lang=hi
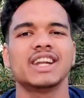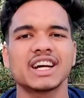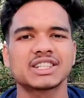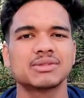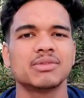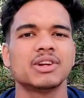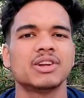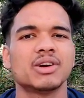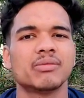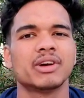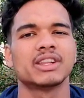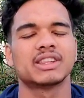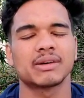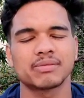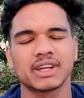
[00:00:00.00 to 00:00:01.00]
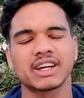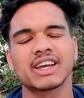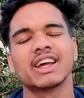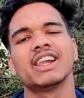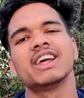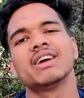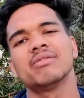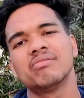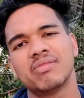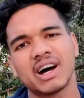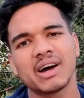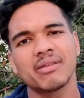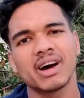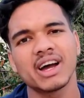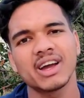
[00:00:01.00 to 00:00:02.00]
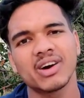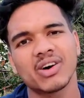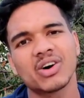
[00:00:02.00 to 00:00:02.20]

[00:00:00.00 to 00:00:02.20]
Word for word: नेक्स्ट वीडियो में तब तक के लिए बाय बाय